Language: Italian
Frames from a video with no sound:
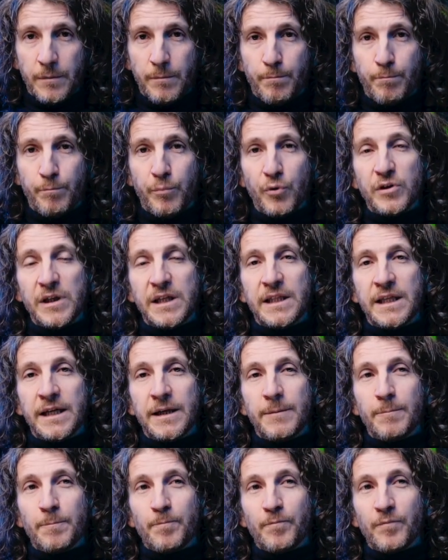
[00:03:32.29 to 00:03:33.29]

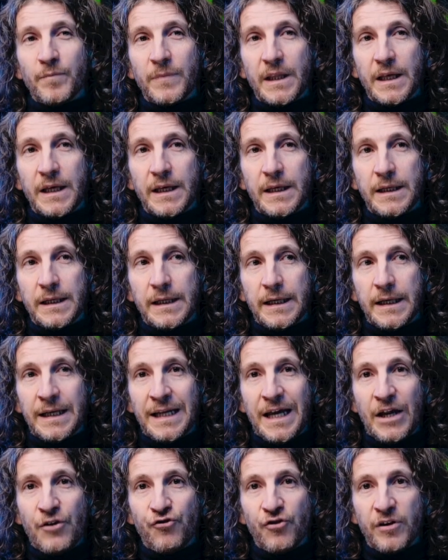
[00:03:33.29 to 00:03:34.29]
potete
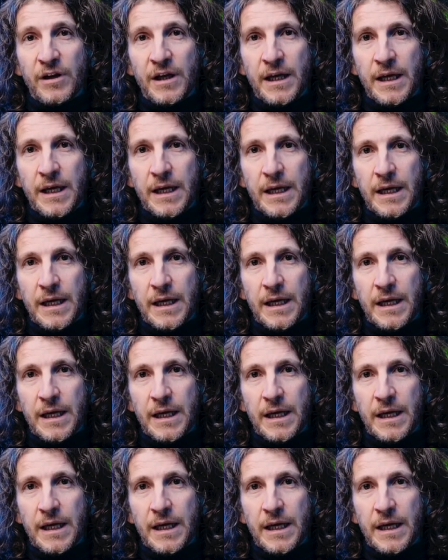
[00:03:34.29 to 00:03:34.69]
leggere